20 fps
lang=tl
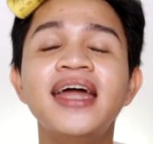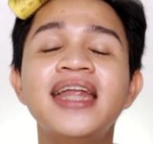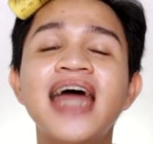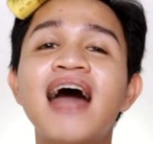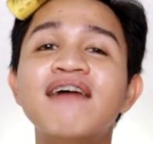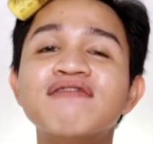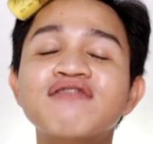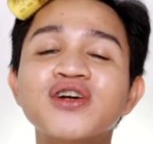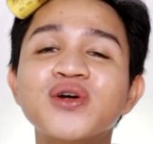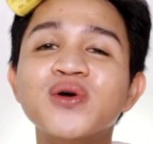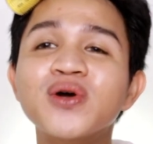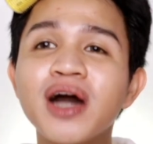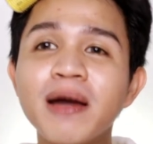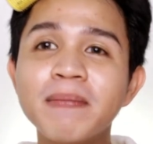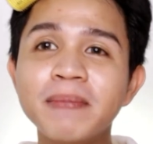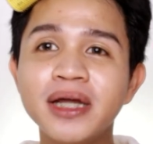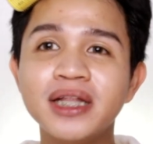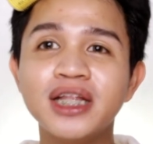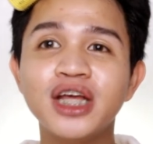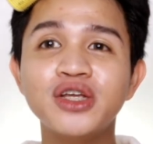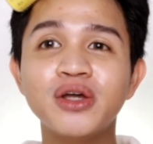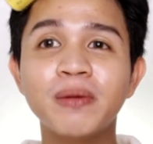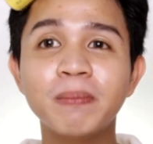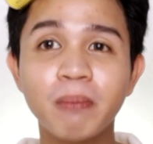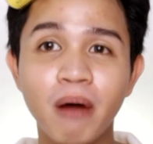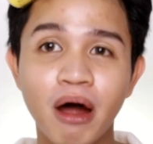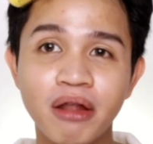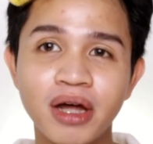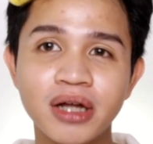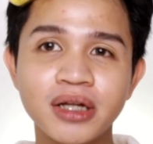And after ko gamitin
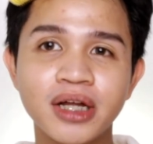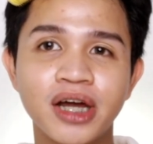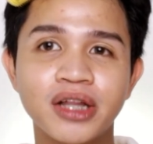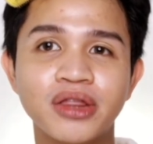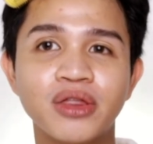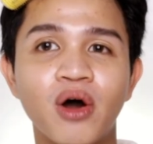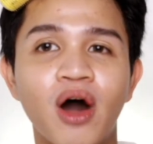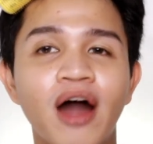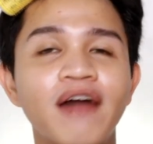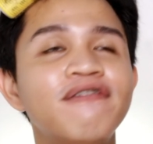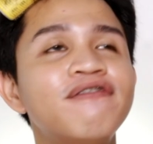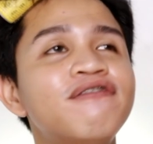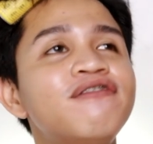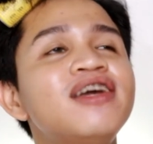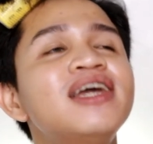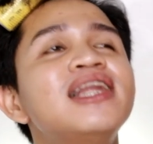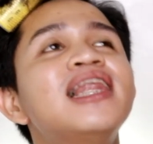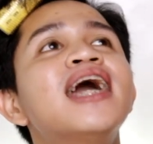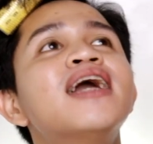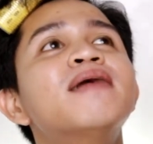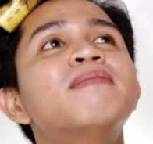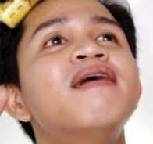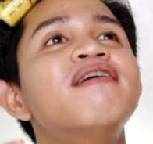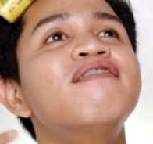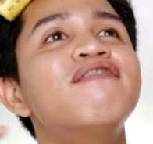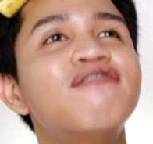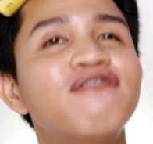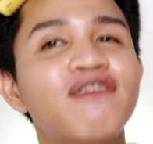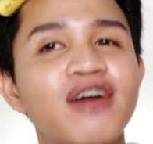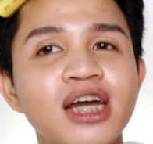yung product na ito, I feel like
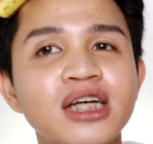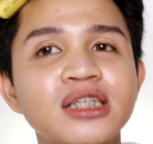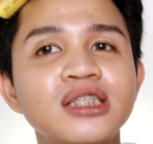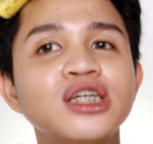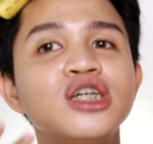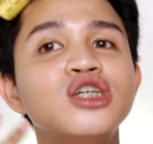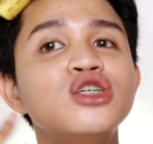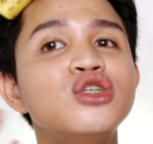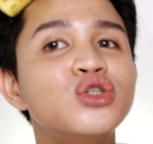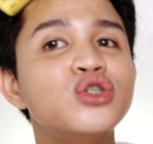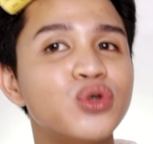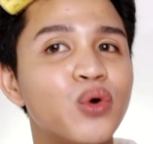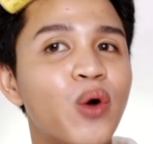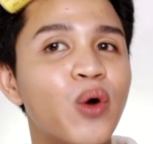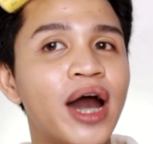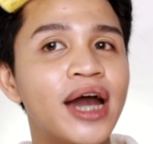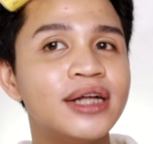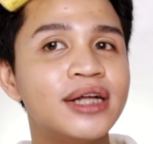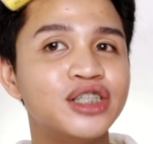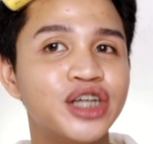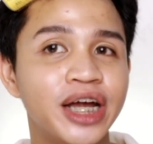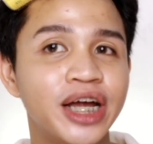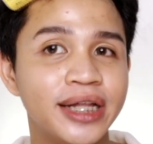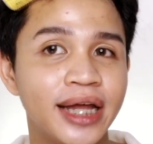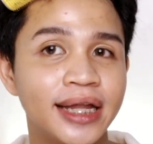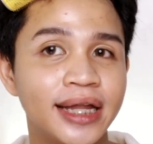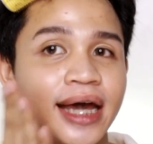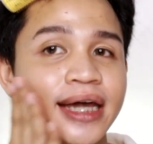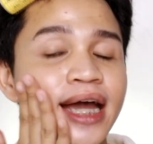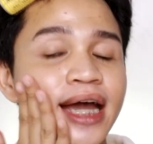my face is so
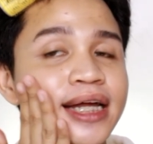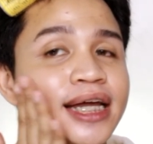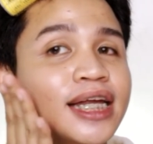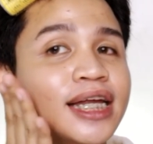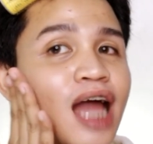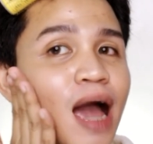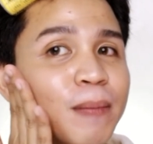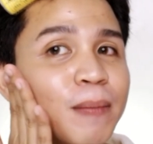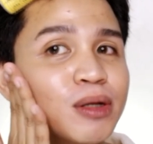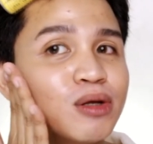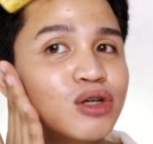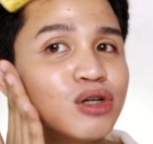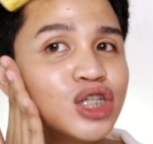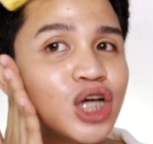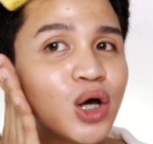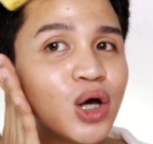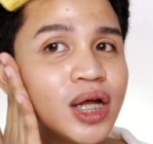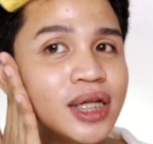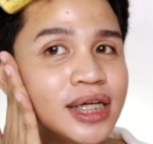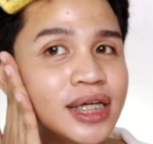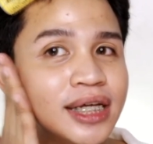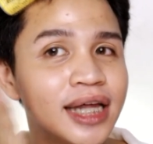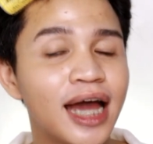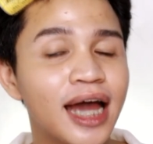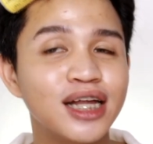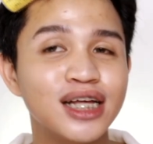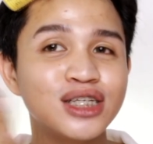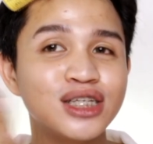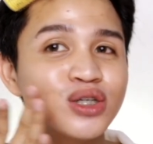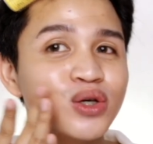hydrated. Ayan, ginamit ko siya
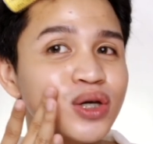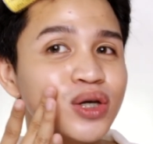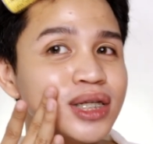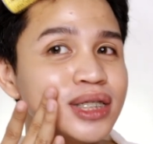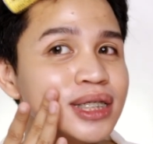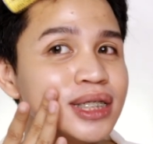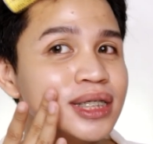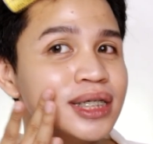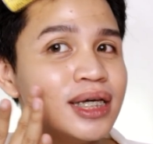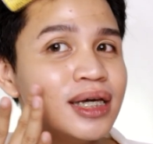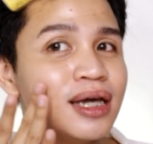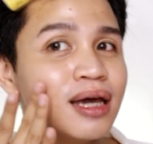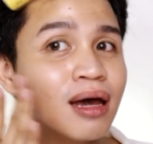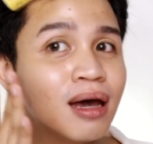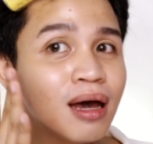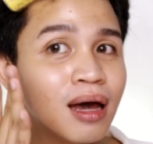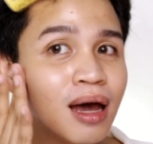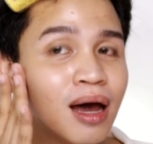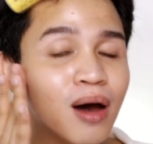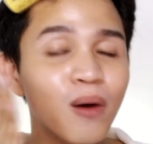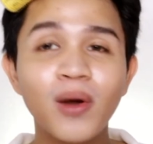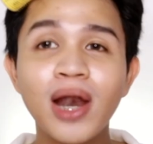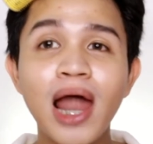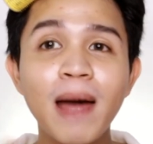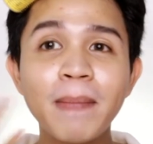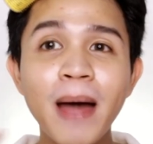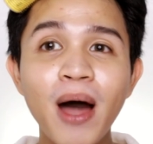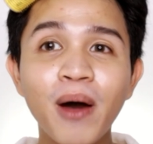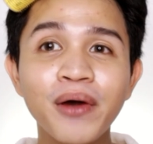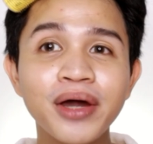kanina. And as you can see,
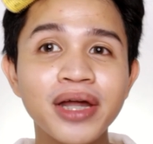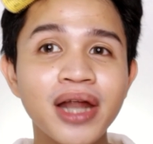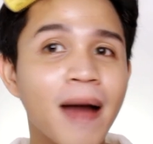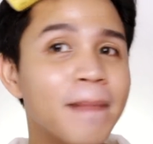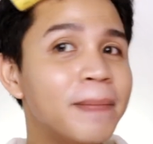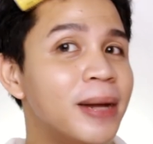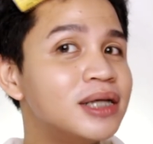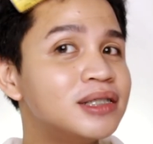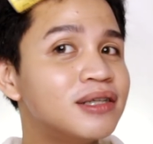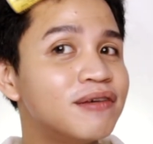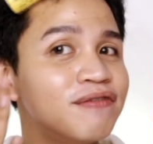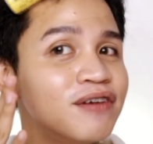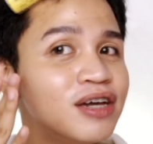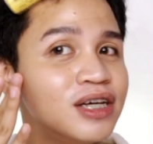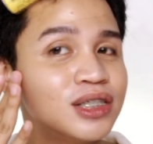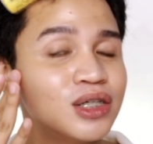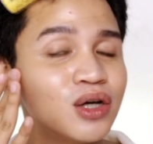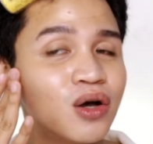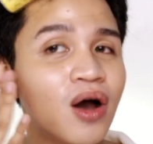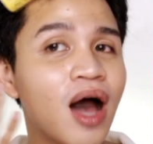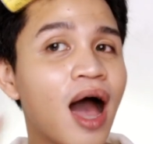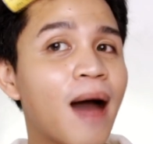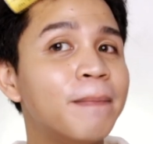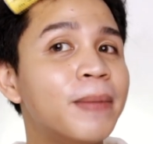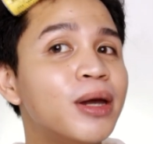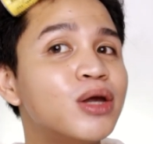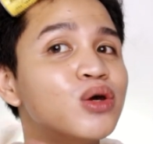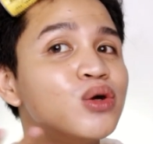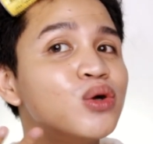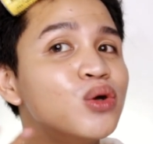wala pa akong ina-apply sa face ko
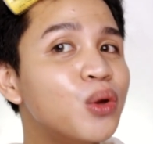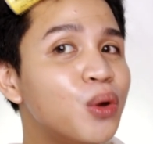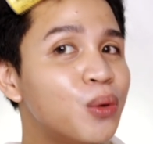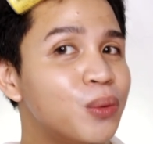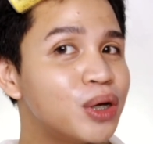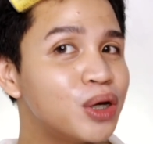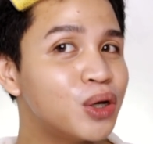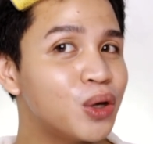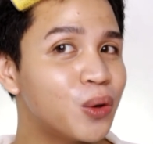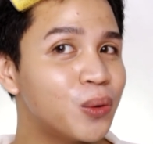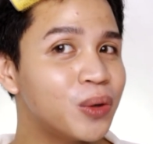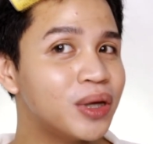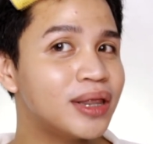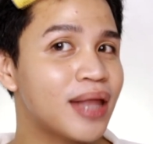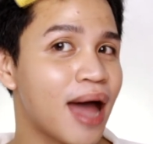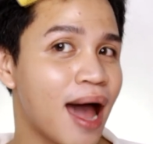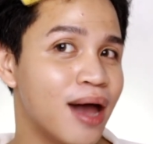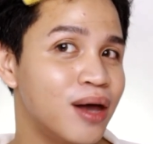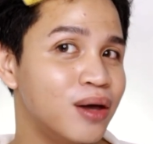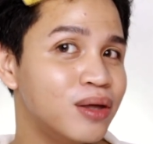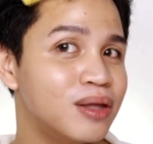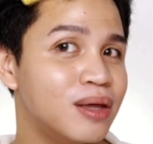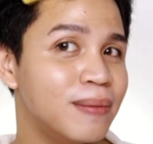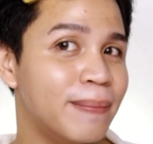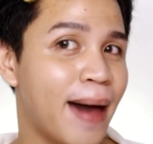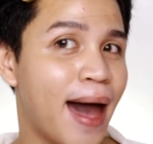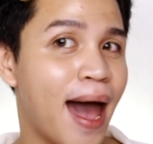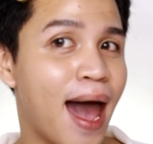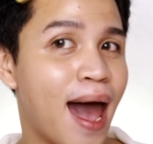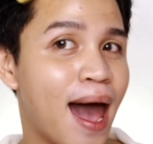ha, pero glowy-glowy tayo, ba?
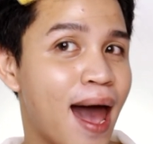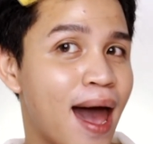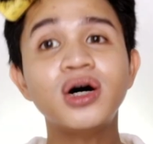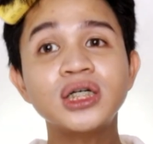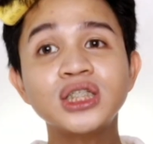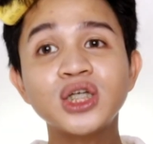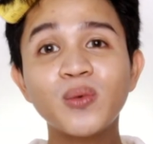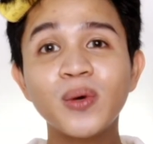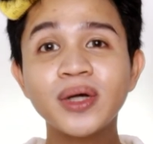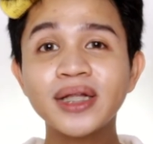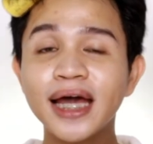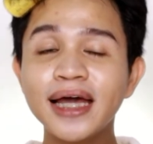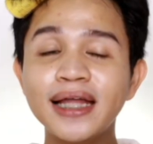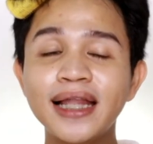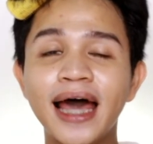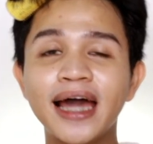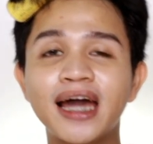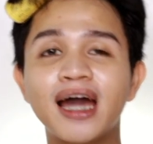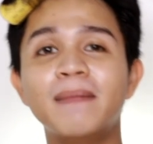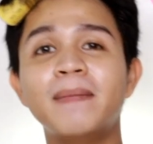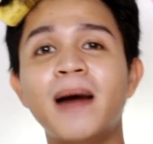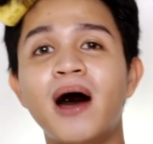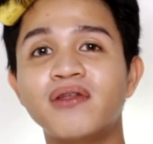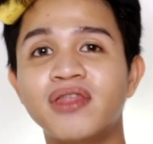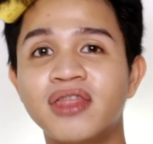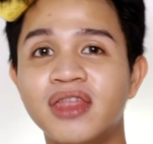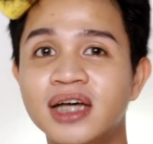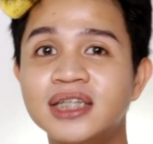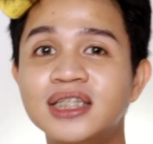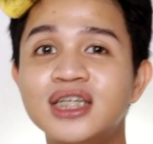Diba? Also, what I like
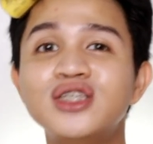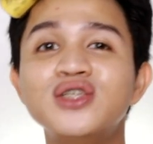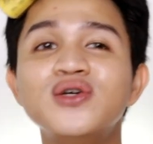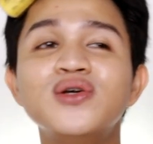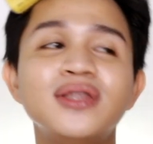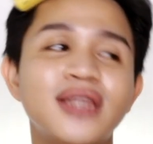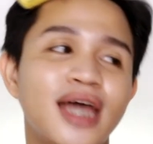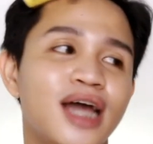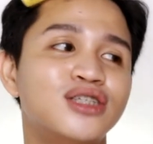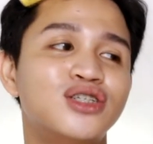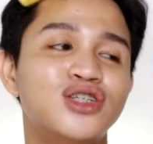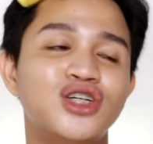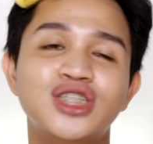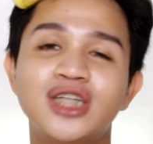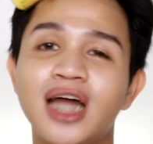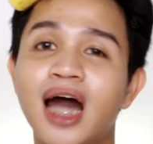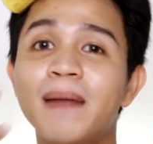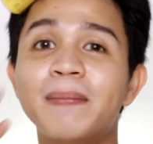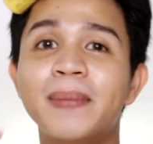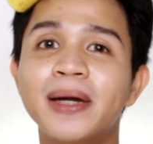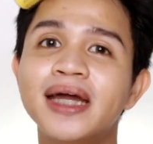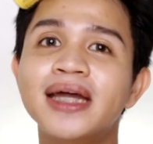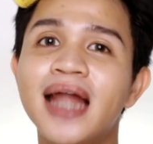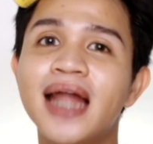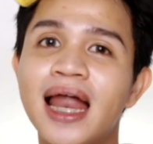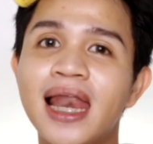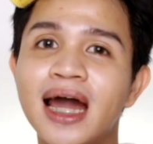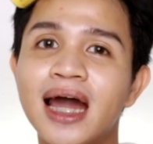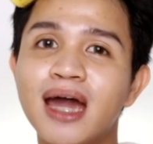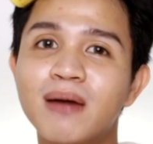about this is yung texture niya kapag
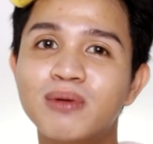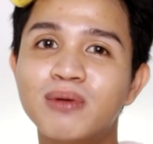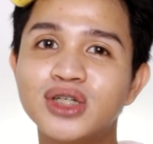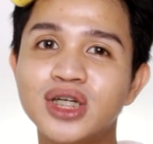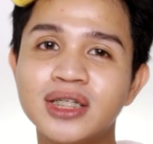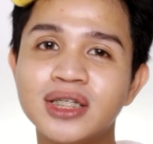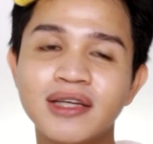ginalagay mo